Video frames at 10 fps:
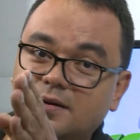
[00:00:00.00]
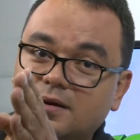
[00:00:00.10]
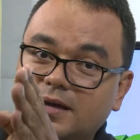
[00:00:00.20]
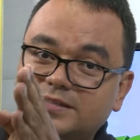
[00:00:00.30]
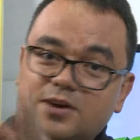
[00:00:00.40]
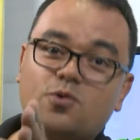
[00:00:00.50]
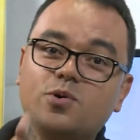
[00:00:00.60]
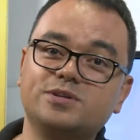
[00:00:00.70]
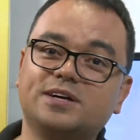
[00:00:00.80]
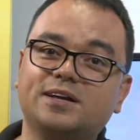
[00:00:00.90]
essa
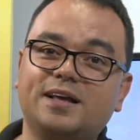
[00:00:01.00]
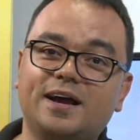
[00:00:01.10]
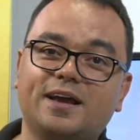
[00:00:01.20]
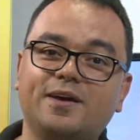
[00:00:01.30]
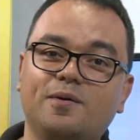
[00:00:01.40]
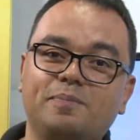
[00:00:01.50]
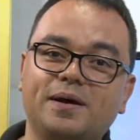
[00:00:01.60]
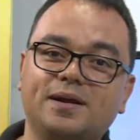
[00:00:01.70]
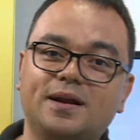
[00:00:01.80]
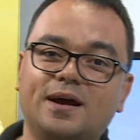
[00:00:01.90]
coisa que está aqui
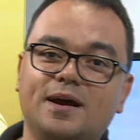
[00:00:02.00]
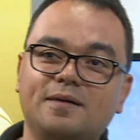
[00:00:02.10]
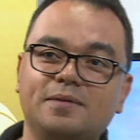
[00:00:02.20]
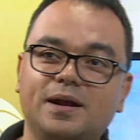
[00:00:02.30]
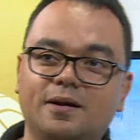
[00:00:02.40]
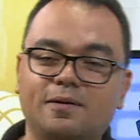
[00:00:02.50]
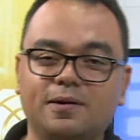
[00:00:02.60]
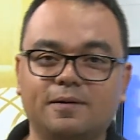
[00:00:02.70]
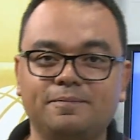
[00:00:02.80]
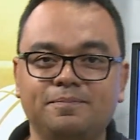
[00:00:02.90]
operando a câmera
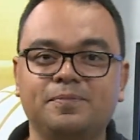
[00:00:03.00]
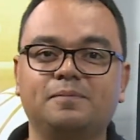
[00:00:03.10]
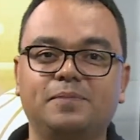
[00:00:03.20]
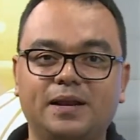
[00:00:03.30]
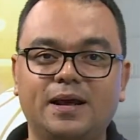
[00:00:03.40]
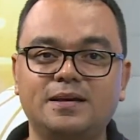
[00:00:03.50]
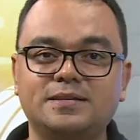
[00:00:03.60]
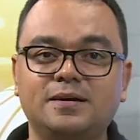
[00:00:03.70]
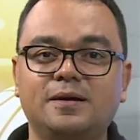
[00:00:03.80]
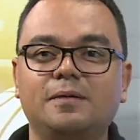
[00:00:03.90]
agora.
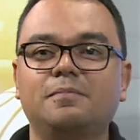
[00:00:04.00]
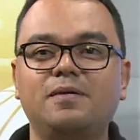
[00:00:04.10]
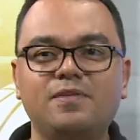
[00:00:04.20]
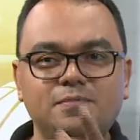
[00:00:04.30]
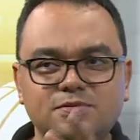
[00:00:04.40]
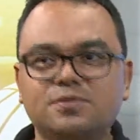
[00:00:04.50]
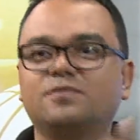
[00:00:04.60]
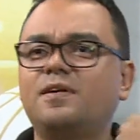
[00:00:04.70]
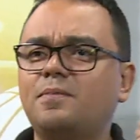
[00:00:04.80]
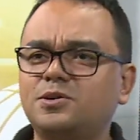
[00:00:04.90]
Beleza? Mas vamos,
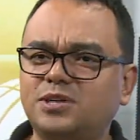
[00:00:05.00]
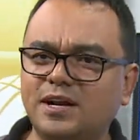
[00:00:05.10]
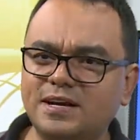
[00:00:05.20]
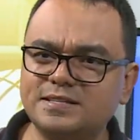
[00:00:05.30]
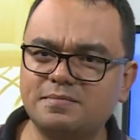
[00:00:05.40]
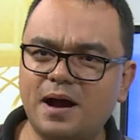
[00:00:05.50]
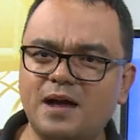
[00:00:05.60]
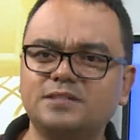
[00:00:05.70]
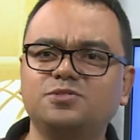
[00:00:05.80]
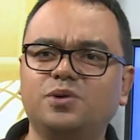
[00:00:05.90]
vai mostrando as
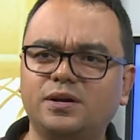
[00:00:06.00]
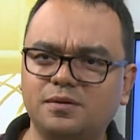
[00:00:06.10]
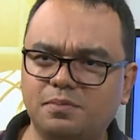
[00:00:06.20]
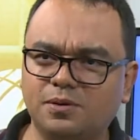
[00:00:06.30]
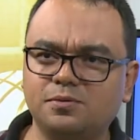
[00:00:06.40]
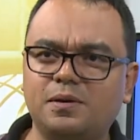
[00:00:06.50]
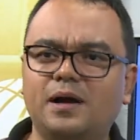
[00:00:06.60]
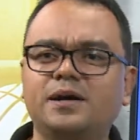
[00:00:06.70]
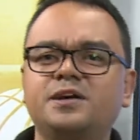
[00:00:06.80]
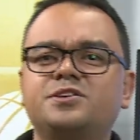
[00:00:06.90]
imagens do handball do
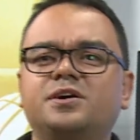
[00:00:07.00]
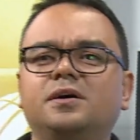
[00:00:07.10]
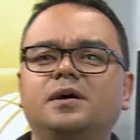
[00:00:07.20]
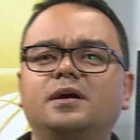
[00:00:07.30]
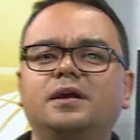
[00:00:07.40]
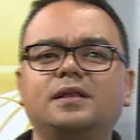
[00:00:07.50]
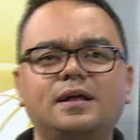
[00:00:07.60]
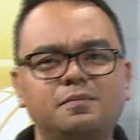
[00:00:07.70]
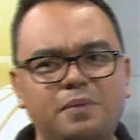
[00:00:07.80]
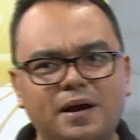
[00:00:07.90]
Marista, que está
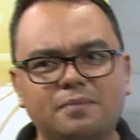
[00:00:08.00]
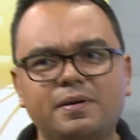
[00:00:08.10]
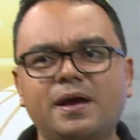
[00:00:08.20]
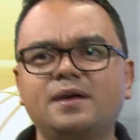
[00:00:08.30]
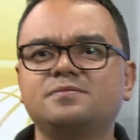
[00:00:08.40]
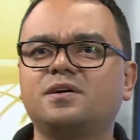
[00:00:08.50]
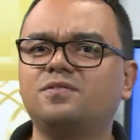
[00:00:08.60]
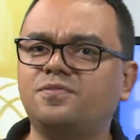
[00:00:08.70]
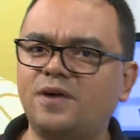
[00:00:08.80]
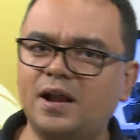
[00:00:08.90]
de parabéns, que eu
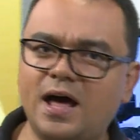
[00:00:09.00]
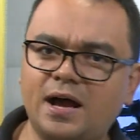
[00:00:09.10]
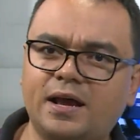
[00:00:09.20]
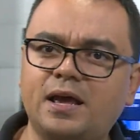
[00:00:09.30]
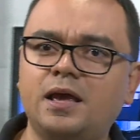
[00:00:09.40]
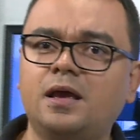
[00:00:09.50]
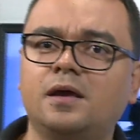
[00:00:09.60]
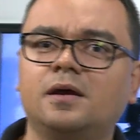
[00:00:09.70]
vou falar aqui.